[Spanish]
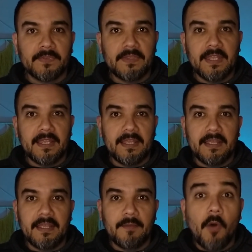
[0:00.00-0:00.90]

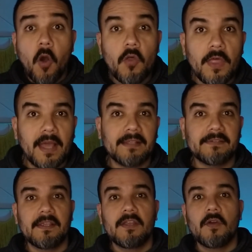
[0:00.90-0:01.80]
de
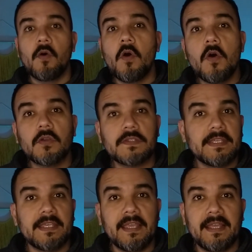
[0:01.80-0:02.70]
bodas o
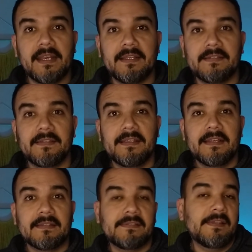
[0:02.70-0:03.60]
si
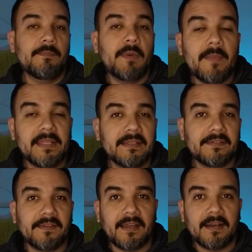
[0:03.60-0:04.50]
quieres
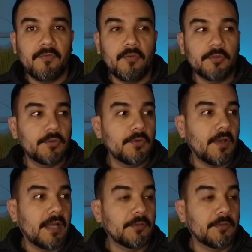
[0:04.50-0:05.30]
simplemente sacarle fotos